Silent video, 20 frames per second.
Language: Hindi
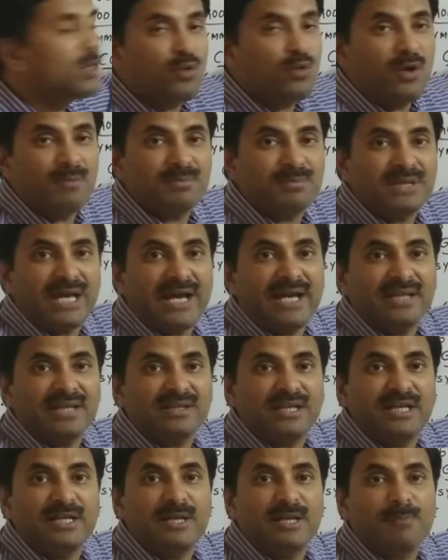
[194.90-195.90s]
इनको हम क्या
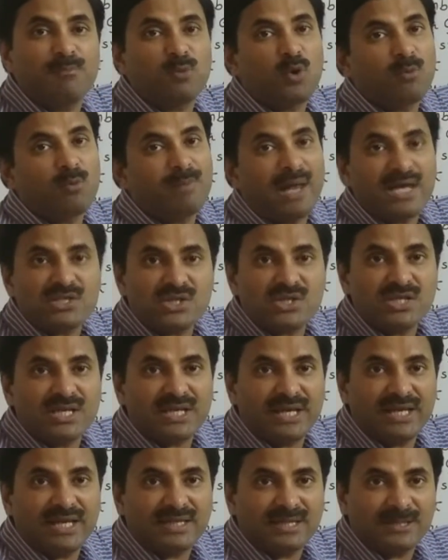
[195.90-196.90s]
कहते हैं
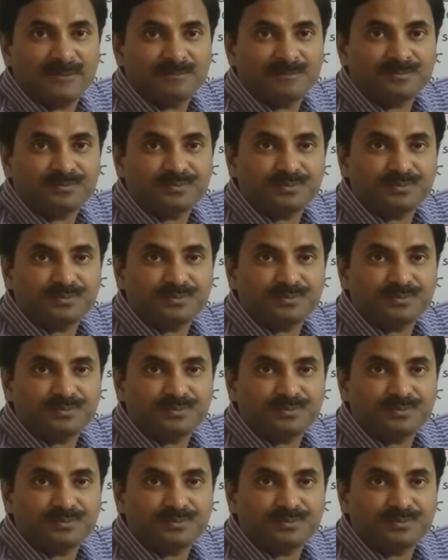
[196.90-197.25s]
डिप्लोब्लास्टिक कहते हैं